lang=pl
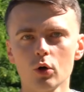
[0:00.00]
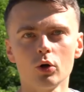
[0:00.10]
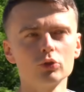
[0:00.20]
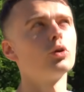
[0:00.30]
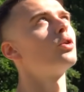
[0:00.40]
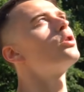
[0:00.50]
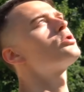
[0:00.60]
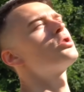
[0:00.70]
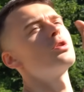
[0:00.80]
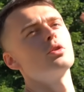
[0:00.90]
To o to
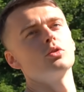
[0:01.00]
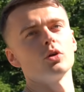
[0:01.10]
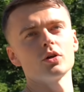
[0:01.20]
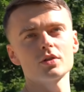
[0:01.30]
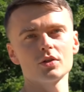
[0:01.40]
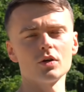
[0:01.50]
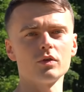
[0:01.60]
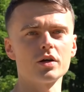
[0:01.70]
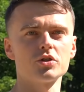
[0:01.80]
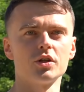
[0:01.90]
chodzi. To jest to
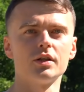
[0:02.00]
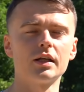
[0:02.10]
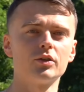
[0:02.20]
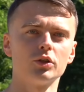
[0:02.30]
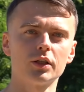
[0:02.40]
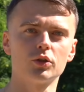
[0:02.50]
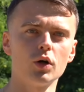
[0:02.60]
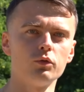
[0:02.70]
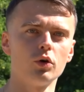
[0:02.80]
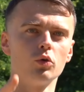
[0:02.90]
właśnie,
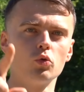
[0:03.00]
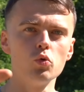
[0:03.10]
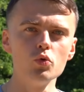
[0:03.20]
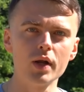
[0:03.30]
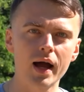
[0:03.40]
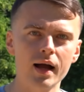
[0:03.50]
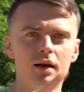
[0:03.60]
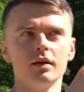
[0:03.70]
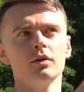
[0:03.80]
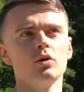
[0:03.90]
dodatkowo kula,
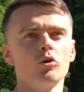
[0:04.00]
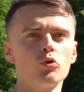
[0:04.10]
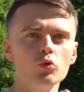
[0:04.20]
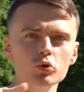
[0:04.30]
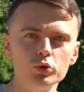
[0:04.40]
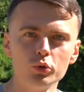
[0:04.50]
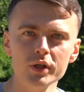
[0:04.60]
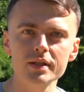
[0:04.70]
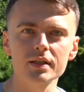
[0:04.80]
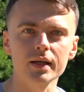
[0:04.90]

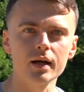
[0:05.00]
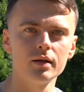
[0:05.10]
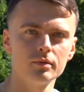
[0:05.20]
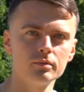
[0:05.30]
kulturysta.